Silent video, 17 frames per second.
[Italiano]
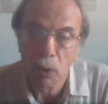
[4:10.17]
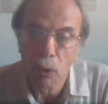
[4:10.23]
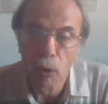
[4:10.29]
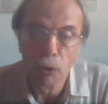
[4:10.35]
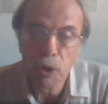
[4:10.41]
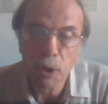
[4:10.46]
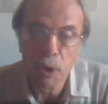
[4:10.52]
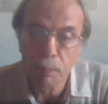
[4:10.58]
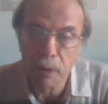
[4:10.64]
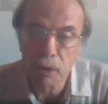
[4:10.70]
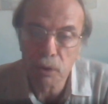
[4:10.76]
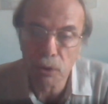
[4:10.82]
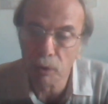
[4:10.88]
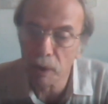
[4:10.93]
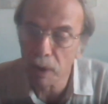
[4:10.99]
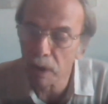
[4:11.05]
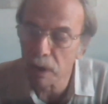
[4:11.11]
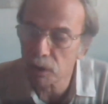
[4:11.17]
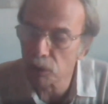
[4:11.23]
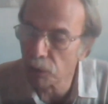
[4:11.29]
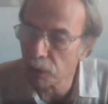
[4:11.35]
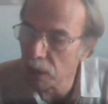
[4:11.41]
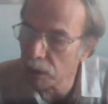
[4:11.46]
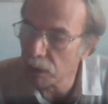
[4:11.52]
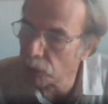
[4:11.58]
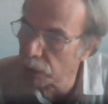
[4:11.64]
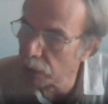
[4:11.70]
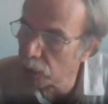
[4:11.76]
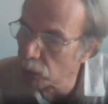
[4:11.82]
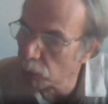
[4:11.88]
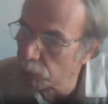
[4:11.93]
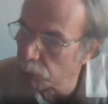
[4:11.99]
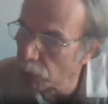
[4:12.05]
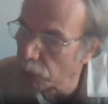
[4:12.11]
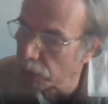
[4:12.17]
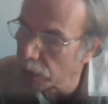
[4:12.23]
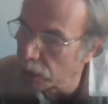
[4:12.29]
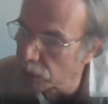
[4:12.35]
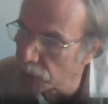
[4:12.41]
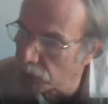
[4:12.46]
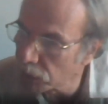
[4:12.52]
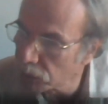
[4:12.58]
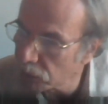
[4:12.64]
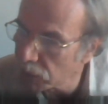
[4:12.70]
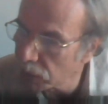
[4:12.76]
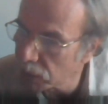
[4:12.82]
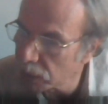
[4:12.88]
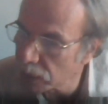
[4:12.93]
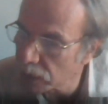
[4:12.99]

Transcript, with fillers: ogni persona ragionevole non può che condividere